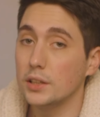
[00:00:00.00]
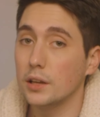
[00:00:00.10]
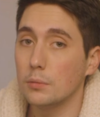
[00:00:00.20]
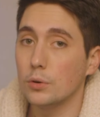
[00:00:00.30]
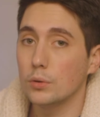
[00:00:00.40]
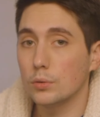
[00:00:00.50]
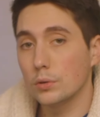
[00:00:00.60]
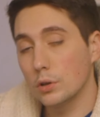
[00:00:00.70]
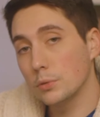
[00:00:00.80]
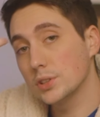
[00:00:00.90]
également
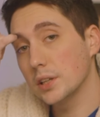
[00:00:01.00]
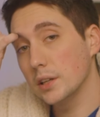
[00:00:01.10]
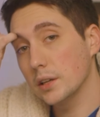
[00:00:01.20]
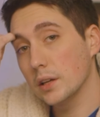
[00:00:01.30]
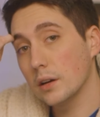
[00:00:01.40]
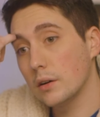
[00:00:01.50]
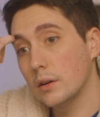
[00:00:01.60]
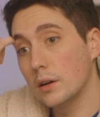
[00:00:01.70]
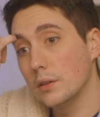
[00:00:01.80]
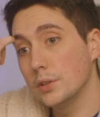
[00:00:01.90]
commencé à
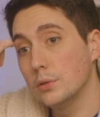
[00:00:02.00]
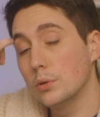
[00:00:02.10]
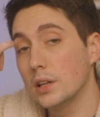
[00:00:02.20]
écrire la vidéo